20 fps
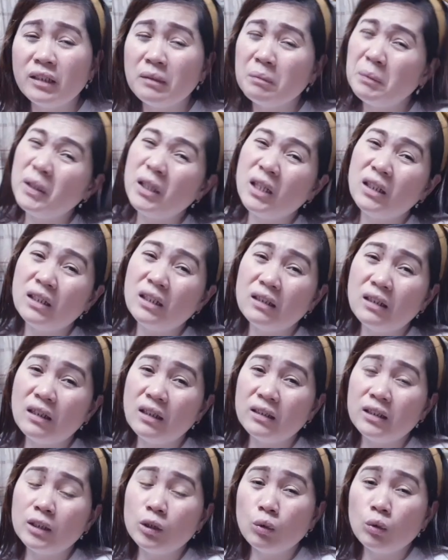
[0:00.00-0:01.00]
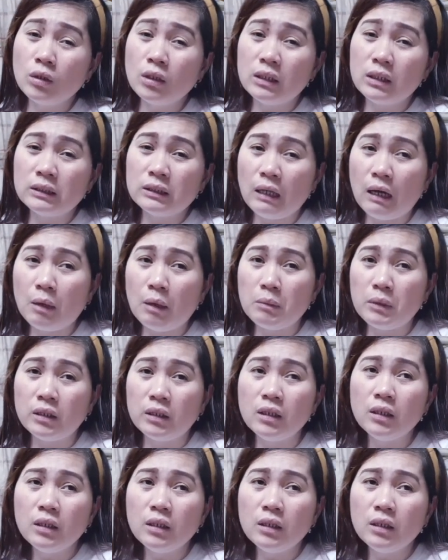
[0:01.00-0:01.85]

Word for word: pinadadala dito nila sa amin.